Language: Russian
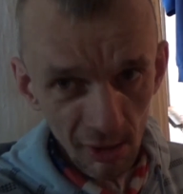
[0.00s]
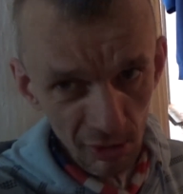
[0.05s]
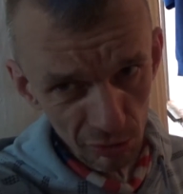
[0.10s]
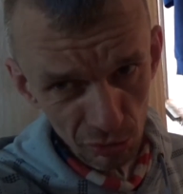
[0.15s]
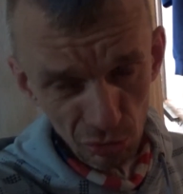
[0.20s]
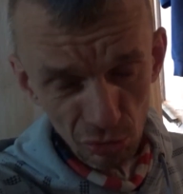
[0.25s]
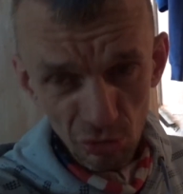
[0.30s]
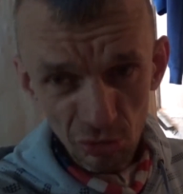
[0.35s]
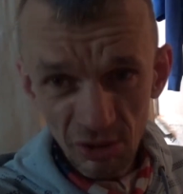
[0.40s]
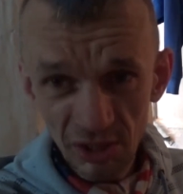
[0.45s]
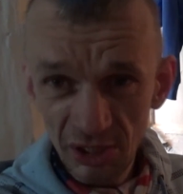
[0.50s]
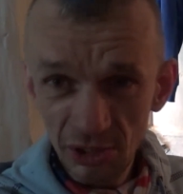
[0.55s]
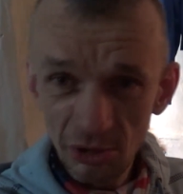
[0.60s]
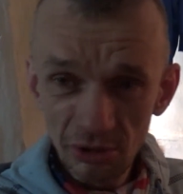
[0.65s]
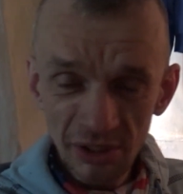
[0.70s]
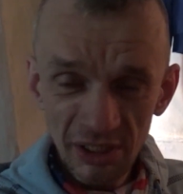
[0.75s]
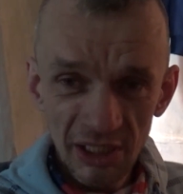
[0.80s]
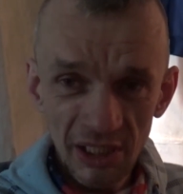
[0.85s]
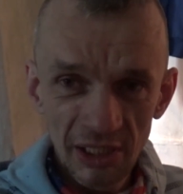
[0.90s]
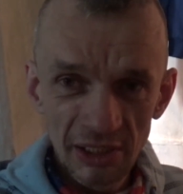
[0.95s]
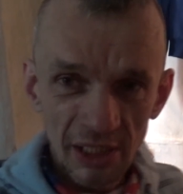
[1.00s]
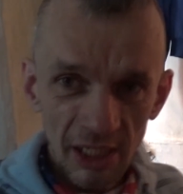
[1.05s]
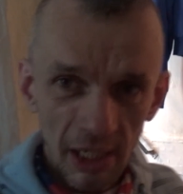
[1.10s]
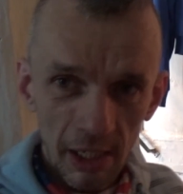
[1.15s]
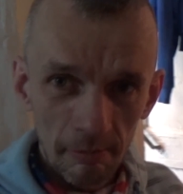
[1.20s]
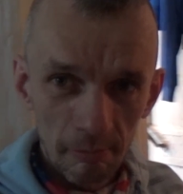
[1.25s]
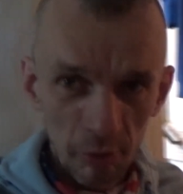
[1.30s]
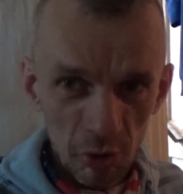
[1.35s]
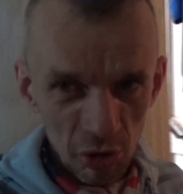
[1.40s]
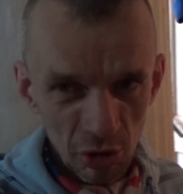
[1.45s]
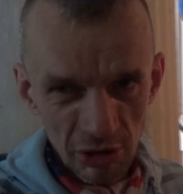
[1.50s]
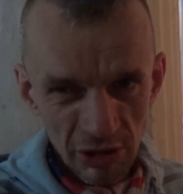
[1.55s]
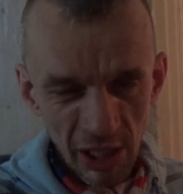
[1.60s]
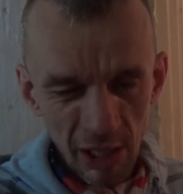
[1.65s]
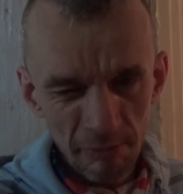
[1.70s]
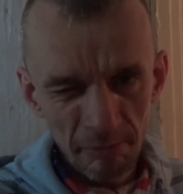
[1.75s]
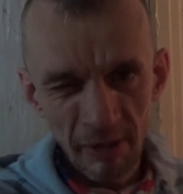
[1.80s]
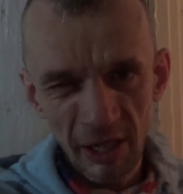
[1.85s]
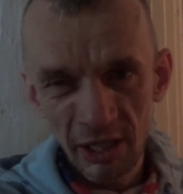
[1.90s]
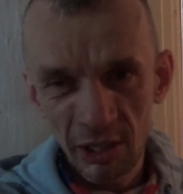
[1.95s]
Ну, иду когда на работу,
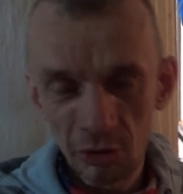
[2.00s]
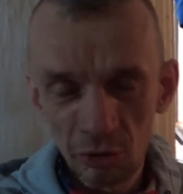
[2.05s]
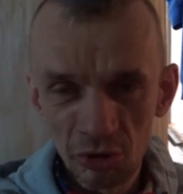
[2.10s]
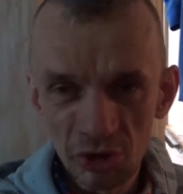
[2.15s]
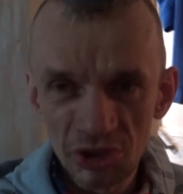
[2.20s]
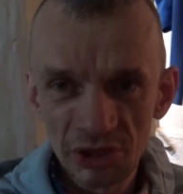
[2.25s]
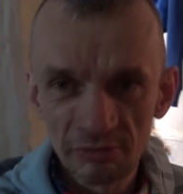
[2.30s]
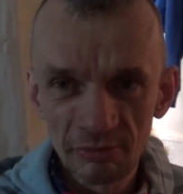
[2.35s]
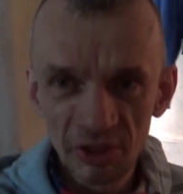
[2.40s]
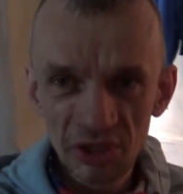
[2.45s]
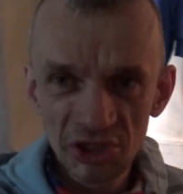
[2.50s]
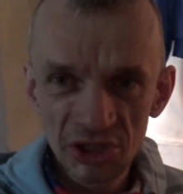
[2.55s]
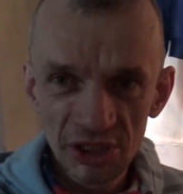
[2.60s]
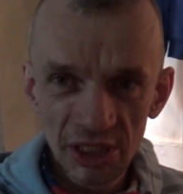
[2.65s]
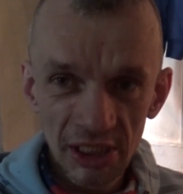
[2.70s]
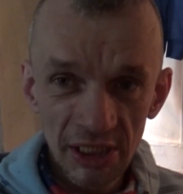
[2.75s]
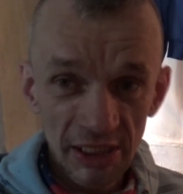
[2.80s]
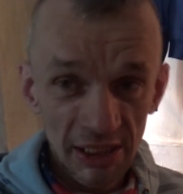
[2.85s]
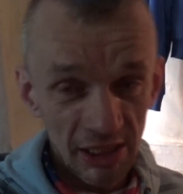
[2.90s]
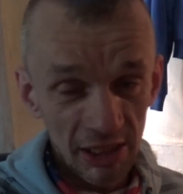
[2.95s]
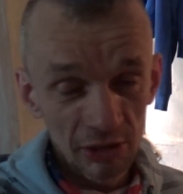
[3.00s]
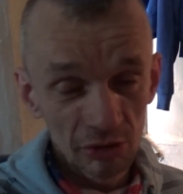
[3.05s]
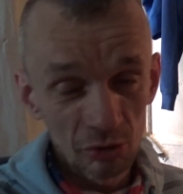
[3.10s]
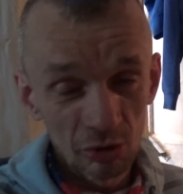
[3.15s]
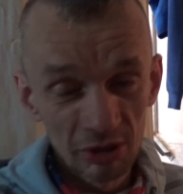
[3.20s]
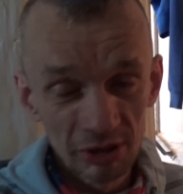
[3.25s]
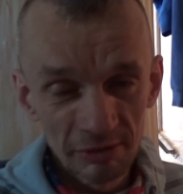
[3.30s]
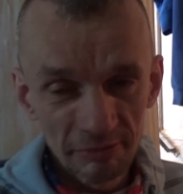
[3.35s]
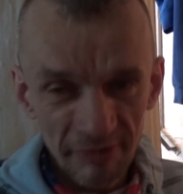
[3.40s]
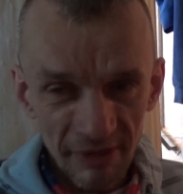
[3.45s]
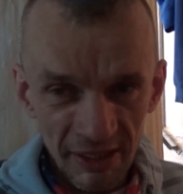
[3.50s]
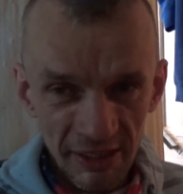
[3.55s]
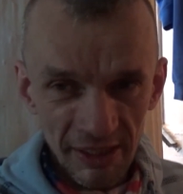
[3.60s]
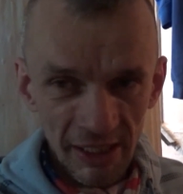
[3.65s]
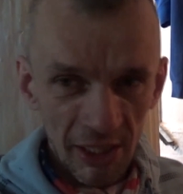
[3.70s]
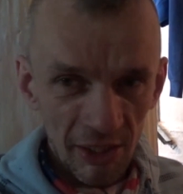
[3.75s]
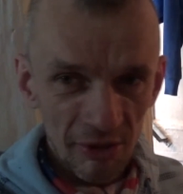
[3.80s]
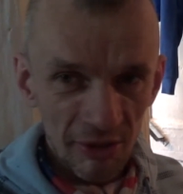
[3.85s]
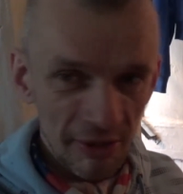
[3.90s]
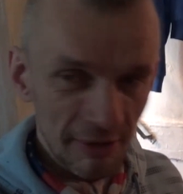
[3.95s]
толпа, короче, в машинах едет, улыбки
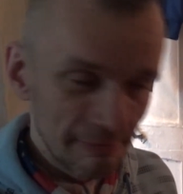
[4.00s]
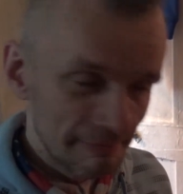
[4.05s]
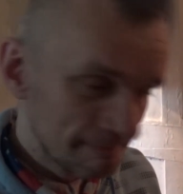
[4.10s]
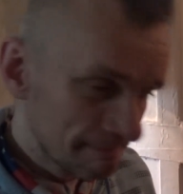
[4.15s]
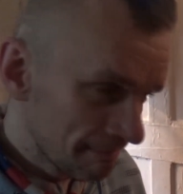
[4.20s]
тянут.